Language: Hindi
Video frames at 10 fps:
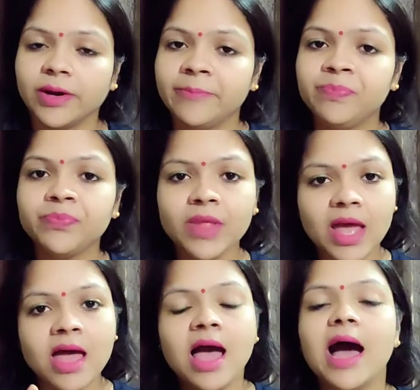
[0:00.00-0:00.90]
होगा
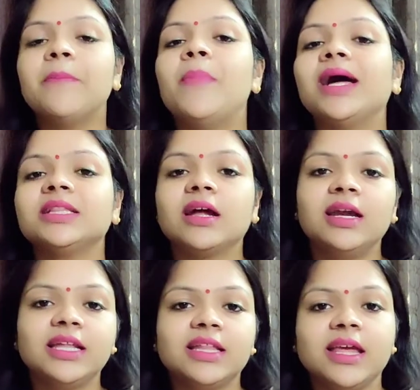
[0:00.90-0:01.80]
अब बात
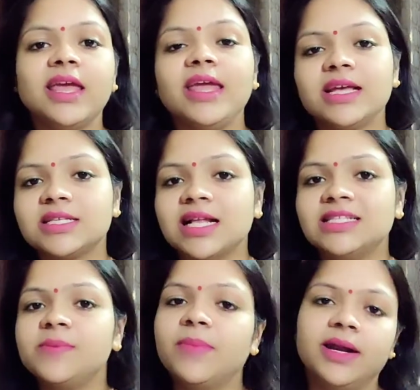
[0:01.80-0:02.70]
कर लेते हैं एक साल
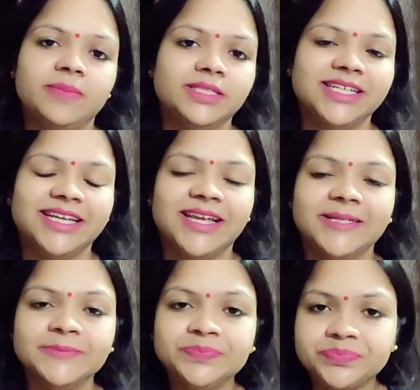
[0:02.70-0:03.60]
से बड़े बच्चे की
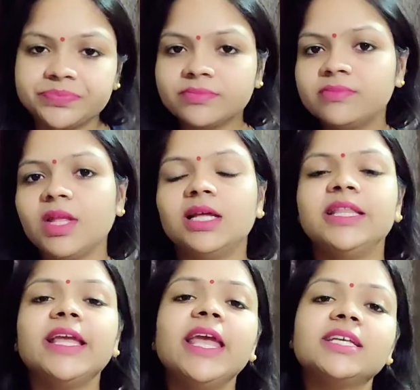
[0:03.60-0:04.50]

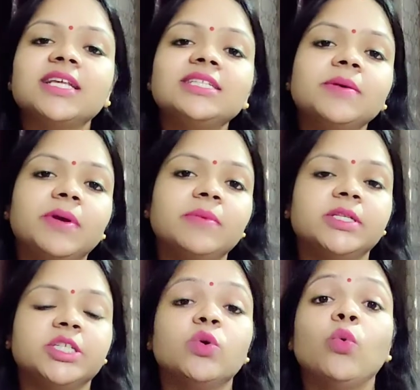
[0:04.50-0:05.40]
देखिए एक साल से बड़े
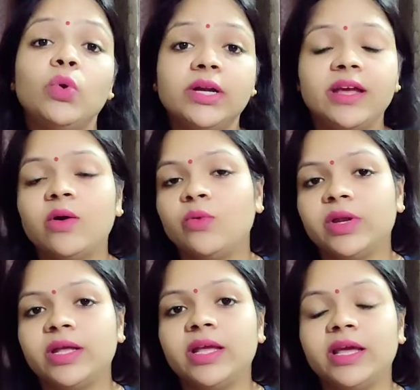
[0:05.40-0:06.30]
बच्चे को उल्टियां हो
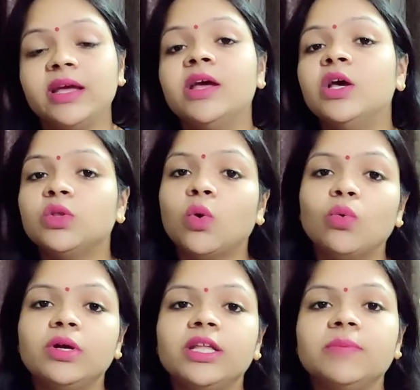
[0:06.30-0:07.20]
रही हैं तो
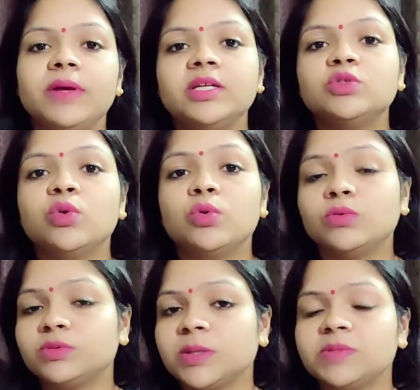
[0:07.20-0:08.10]
उल्टी में जो
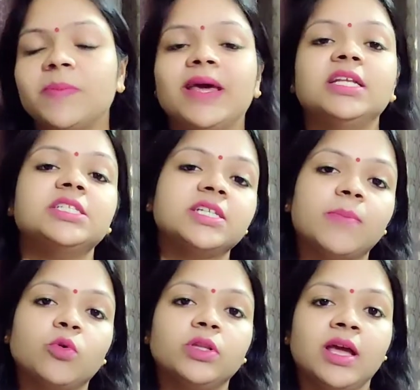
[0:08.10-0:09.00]
सबसे पहली चीज़
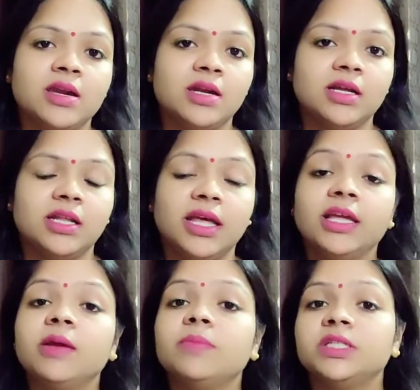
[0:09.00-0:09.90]
आपको ध्यान रखनी है
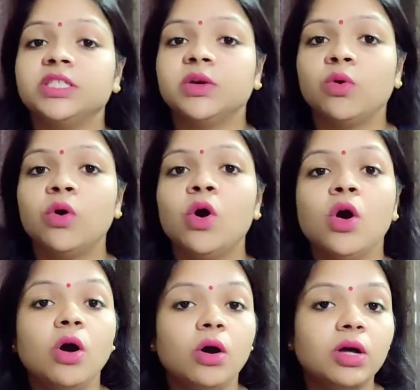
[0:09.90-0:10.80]
कि बच्चे को
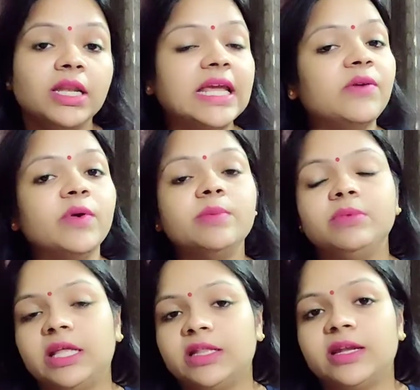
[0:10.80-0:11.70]
लिक्विड
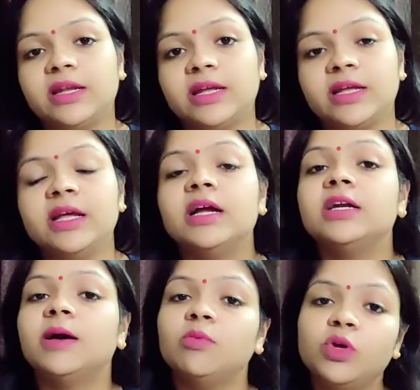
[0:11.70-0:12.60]
देते रहें
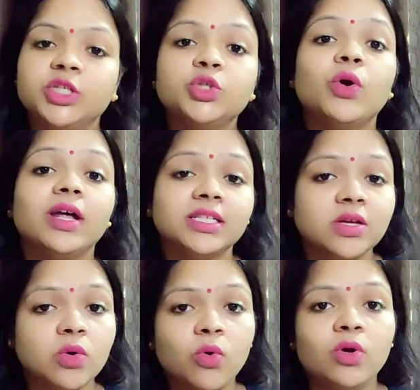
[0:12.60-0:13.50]
डब्ल्यू एच ओ आर एस
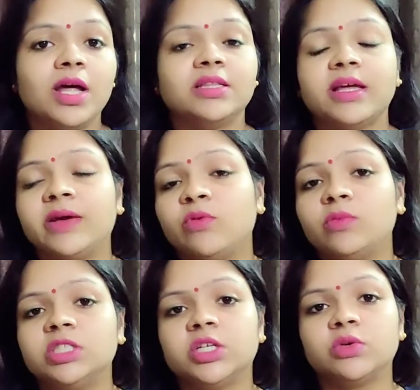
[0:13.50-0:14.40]
का घोल आता है वो
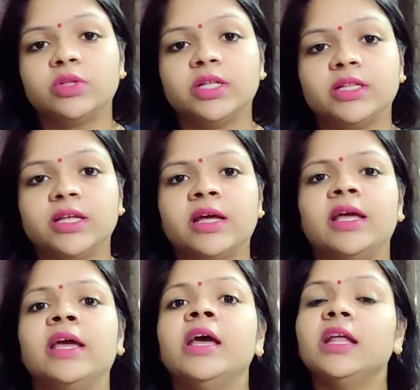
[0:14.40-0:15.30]
बच्चे को देते
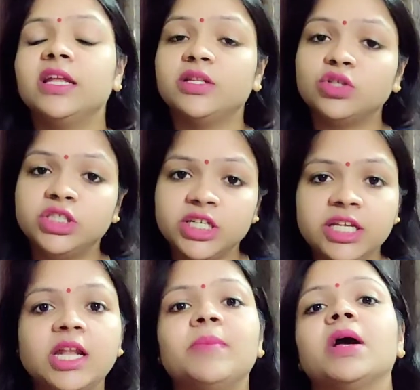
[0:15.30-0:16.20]
रहे नहीं तो
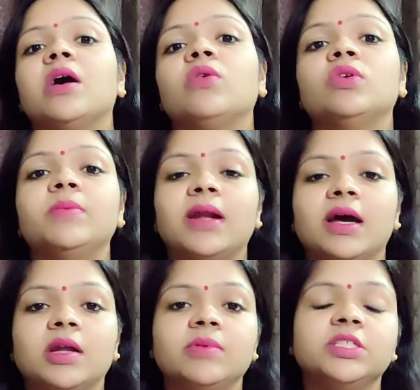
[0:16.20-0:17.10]
चीनी नमक का घोल
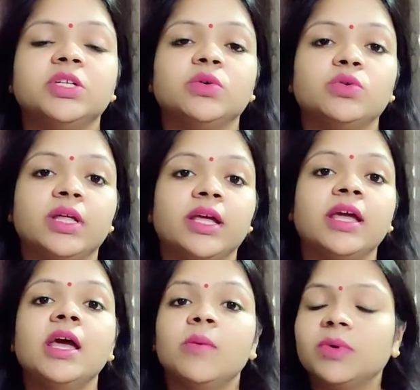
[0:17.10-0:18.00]
बनाकर बच्चे को
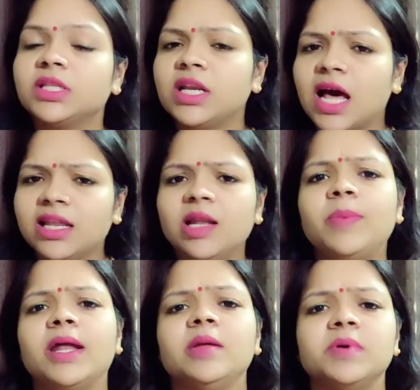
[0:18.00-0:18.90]
दे मतलब नारियल
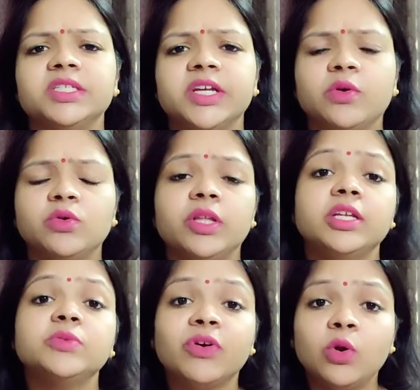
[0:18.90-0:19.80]
पानी बच्चे को
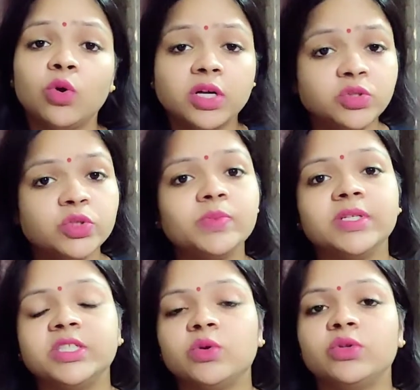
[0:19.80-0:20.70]
दे फलों का जूस
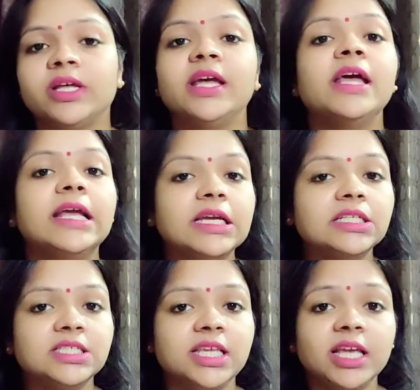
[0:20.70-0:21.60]
बच्चे को दे कि
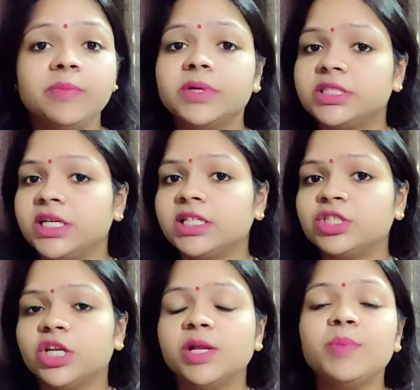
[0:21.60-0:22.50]
जिससे कि बच्चे के
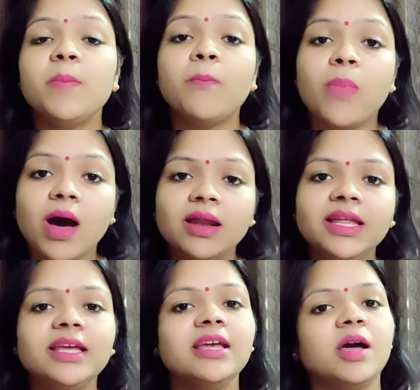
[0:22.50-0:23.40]
शरीर में
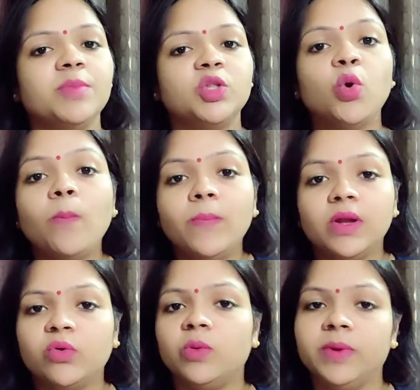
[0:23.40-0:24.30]
पानी की कमी तो
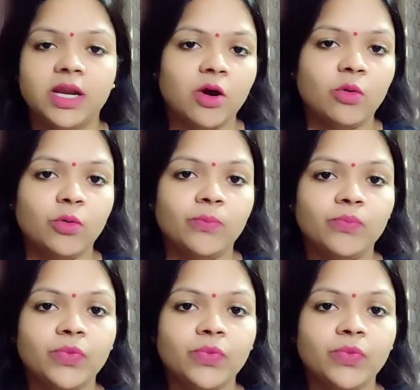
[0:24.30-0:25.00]
बिल्कुल भी ना हो